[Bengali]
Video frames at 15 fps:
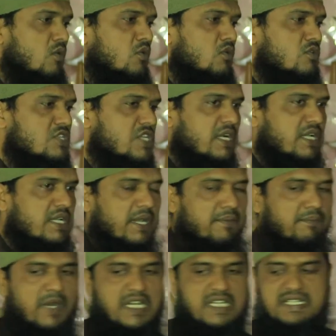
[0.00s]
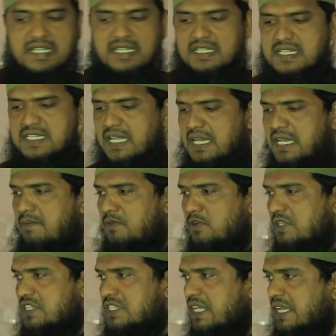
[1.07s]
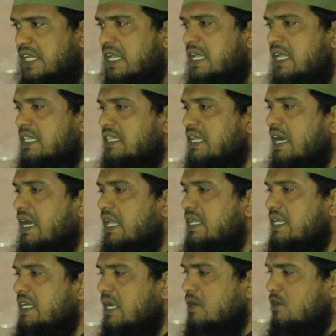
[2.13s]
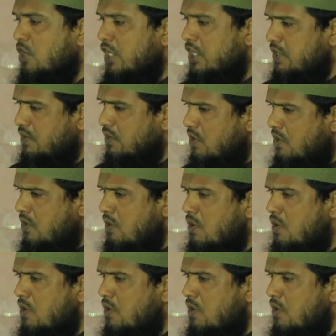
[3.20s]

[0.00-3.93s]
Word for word: উনষাট নাম্বার শেষে আল্লাহ বলছেন দালিকা খয়রু